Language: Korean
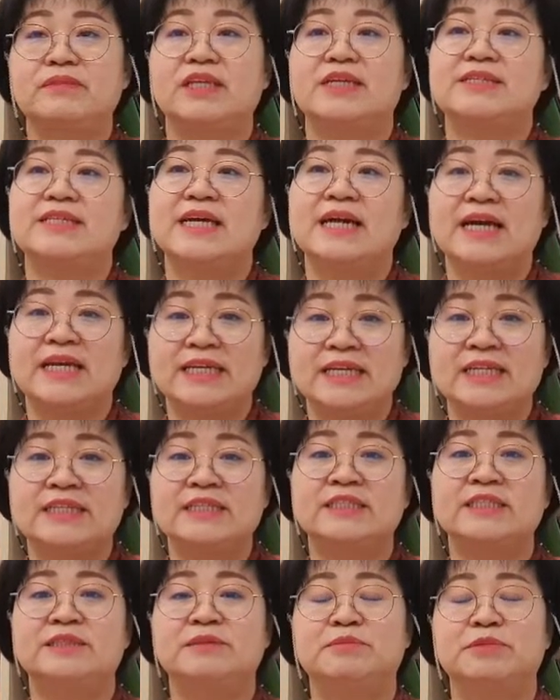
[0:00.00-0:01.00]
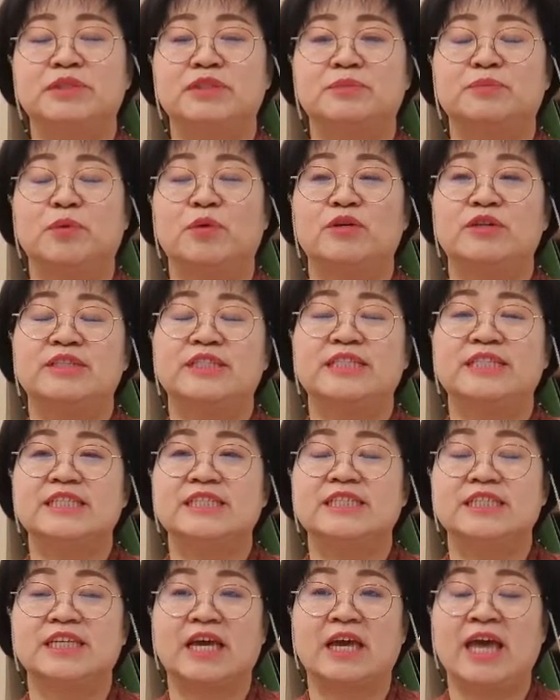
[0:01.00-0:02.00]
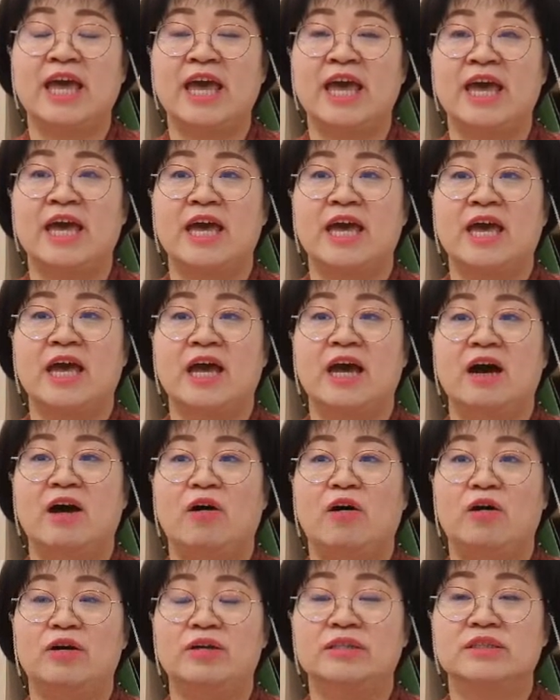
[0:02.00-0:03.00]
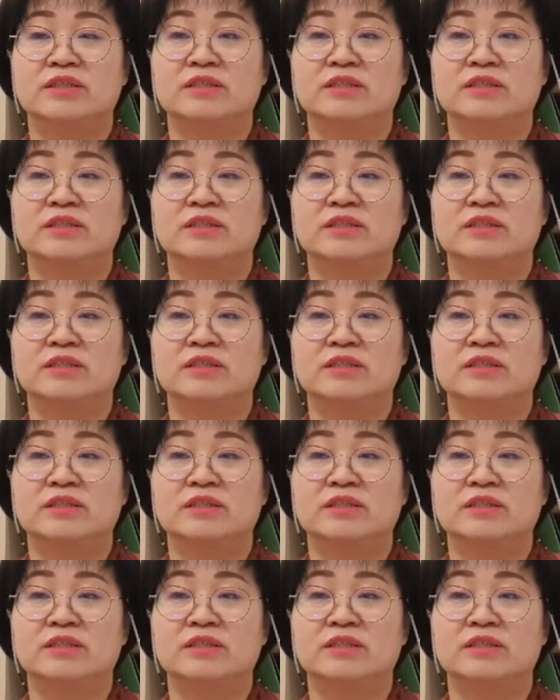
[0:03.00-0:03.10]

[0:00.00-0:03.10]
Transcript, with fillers: 제가 이 그림을 보여드리는 게 어,